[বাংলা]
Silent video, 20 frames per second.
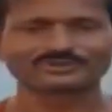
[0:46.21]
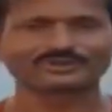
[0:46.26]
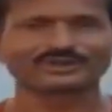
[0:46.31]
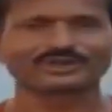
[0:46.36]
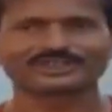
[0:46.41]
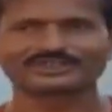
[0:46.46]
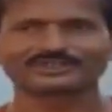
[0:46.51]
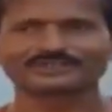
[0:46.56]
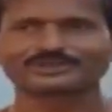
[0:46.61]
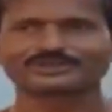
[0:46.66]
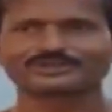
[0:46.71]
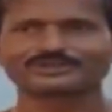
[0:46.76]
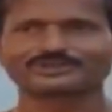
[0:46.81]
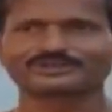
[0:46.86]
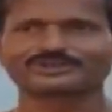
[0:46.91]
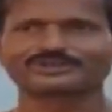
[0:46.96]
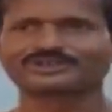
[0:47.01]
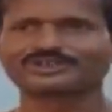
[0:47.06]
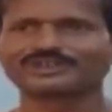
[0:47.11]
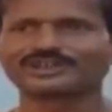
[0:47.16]
কোনো কাজে ব্যস্ত
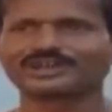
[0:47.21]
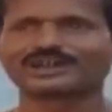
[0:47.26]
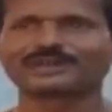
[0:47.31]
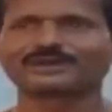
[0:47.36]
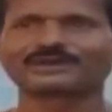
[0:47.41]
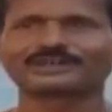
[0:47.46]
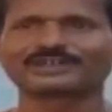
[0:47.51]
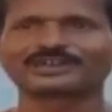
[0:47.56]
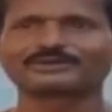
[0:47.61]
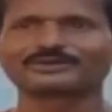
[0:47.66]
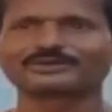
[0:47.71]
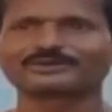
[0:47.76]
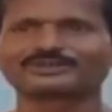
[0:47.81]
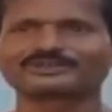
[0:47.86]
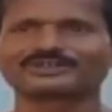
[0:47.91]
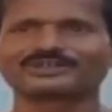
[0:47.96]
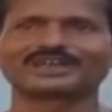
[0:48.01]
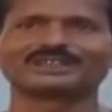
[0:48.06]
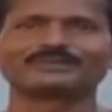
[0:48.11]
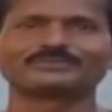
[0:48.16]
খাওয়ার টাইমে তো
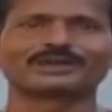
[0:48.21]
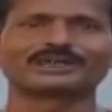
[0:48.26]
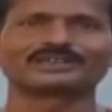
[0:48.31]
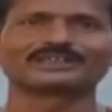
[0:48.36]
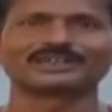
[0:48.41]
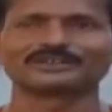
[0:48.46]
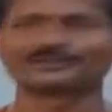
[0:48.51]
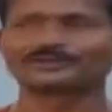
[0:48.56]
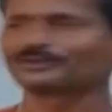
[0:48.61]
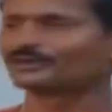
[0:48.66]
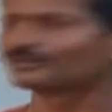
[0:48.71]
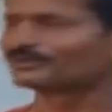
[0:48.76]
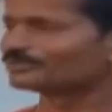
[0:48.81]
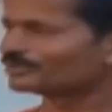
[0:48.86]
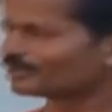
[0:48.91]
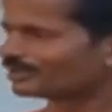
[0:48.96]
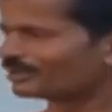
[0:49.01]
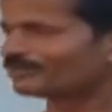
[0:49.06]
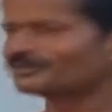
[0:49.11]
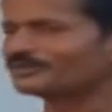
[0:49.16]
নাই মা নাই তখন
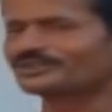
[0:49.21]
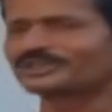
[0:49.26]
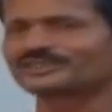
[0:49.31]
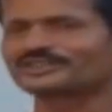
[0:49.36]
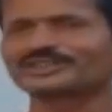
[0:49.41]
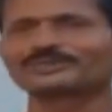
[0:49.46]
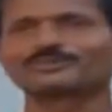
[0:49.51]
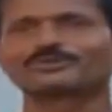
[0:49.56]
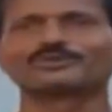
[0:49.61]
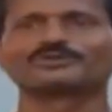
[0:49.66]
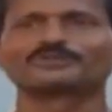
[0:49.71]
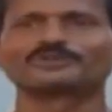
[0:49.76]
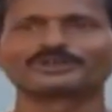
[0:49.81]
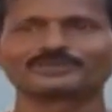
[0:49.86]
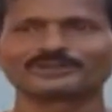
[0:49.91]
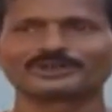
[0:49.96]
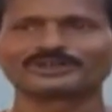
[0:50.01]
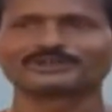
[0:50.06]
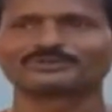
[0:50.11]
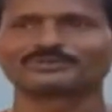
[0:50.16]
আমার মিসেস তার বড়
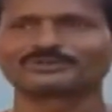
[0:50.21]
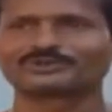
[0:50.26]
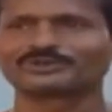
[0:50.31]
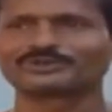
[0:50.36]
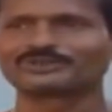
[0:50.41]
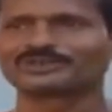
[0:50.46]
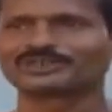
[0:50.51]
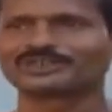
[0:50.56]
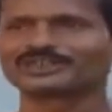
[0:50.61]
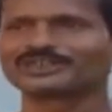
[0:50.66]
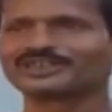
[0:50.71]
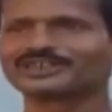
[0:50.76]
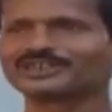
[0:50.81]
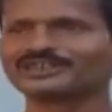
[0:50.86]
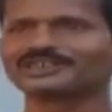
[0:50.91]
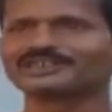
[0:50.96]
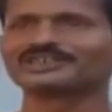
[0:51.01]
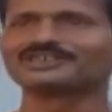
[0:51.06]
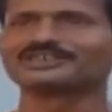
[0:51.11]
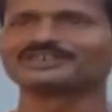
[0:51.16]
বোনের বাড়িতে ফোন করছে
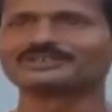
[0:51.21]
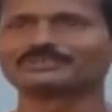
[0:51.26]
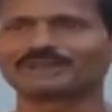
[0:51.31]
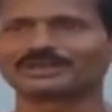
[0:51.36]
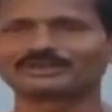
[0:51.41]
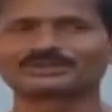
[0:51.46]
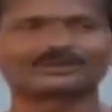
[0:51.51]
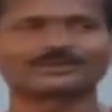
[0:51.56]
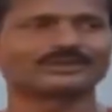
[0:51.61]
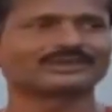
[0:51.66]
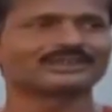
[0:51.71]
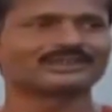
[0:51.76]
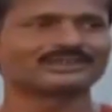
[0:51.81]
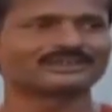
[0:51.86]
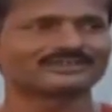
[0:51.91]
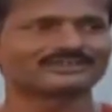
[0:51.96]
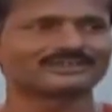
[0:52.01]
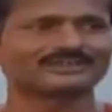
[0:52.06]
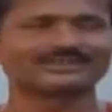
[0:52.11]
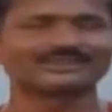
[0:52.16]
যে দিদি মা তোমার বাড়িতে
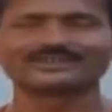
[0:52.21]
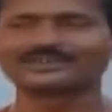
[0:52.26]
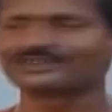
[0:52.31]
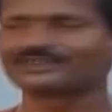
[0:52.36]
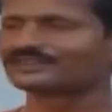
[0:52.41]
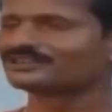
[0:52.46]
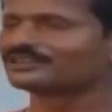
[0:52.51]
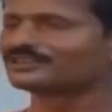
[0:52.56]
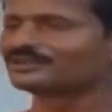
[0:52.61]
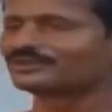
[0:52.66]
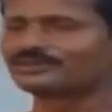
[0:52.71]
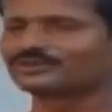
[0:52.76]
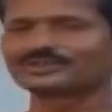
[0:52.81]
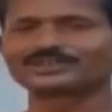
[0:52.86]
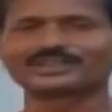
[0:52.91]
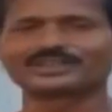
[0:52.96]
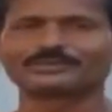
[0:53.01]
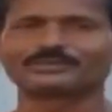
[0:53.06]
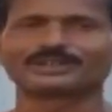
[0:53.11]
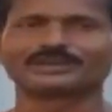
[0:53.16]
গেছেনি দিদি
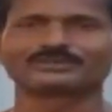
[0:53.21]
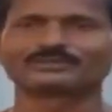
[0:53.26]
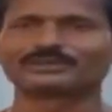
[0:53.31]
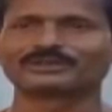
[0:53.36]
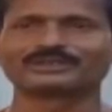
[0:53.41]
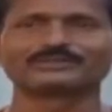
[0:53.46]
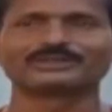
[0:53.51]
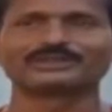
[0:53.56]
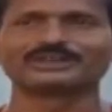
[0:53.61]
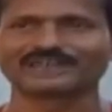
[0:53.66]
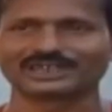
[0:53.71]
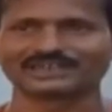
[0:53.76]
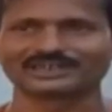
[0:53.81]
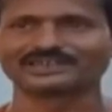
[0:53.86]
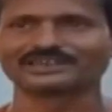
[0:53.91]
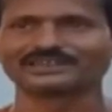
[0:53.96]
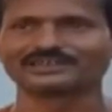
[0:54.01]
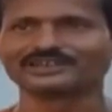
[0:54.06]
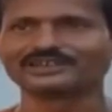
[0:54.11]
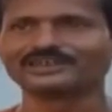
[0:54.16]
কইছে না মা তোমাদের বাড়িতে আয়
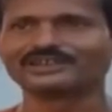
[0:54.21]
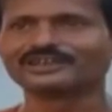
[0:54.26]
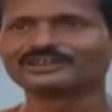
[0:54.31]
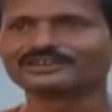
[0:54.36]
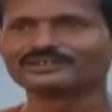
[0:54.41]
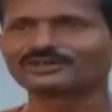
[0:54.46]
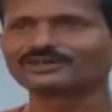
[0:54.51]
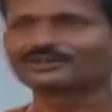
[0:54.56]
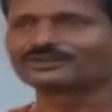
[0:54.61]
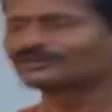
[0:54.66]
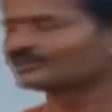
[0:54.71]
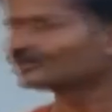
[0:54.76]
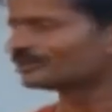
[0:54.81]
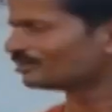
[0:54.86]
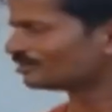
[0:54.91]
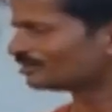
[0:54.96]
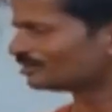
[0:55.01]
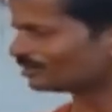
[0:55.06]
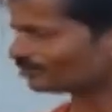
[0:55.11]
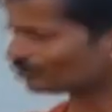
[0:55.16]
নাই তখন ওই
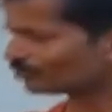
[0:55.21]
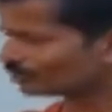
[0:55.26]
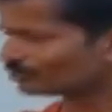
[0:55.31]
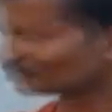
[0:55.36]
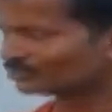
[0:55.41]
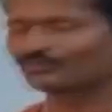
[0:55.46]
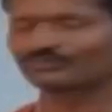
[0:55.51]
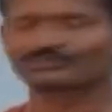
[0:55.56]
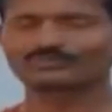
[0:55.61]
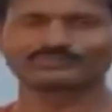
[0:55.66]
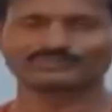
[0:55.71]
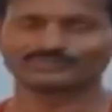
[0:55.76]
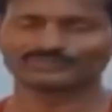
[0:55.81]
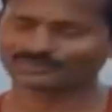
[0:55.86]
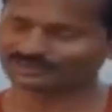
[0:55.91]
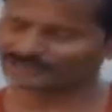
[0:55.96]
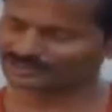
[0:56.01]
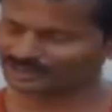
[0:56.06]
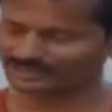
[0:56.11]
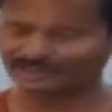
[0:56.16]
ওই
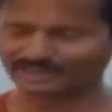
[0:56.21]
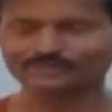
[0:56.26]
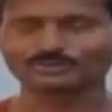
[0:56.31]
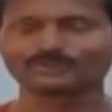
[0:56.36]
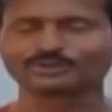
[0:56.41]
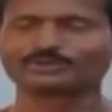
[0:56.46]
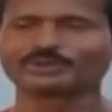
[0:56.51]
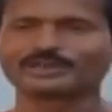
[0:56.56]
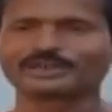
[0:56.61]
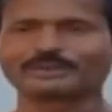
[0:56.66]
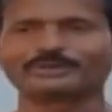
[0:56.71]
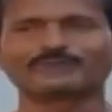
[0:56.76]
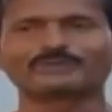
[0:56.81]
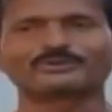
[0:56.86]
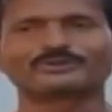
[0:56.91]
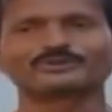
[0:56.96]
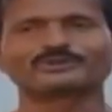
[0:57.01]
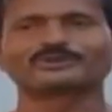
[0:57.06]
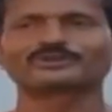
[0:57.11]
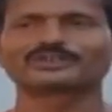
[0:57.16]
টাইমের ছোটো মেয়ে আবার
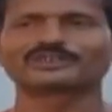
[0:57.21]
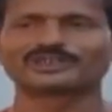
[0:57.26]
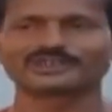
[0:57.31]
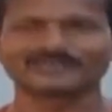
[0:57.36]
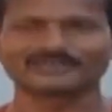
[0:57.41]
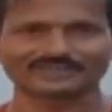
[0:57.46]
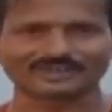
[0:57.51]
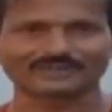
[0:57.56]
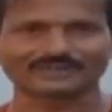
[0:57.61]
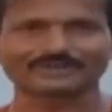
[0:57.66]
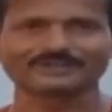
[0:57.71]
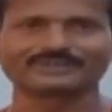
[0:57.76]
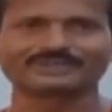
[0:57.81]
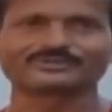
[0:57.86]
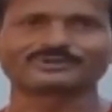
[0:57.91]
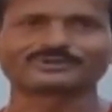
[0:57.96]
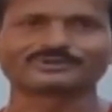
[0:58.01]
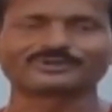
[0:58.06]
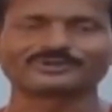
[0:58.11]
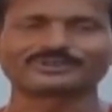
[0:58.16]
ফোন করছে তাই জেঠার বাড়িতে
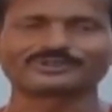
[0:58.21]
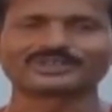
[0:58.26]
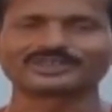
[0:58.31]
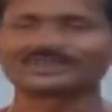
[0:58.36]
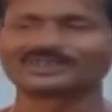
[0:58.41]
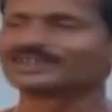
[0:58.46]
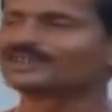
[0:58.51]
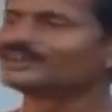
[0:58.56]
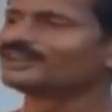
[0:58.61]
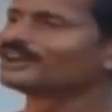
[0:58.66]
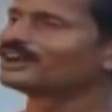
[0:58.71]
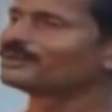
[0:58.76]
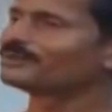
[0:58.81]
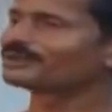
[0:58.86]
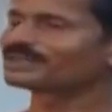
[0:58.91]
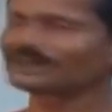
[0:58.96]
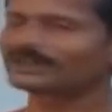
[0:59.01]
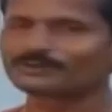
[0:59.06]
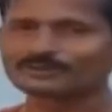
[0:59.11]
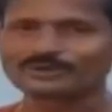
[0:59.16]
ফোন করছে
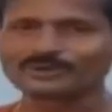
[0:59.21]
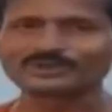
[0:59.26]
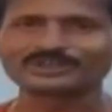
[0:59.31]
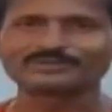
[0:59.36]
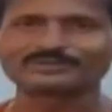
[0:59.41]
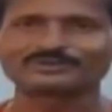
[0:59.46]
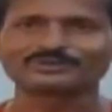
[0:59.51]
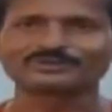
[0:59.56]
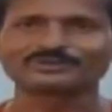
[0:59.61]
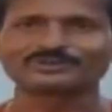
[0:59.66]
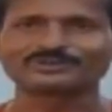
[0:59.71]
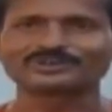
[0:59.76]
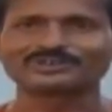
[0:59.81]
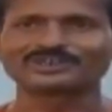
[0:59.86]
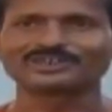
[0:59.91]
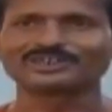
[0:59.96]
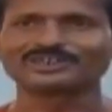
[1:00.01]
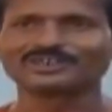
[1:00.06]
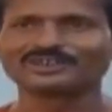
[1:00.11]
আবার কাকুর বাড়িতে ফোন করছে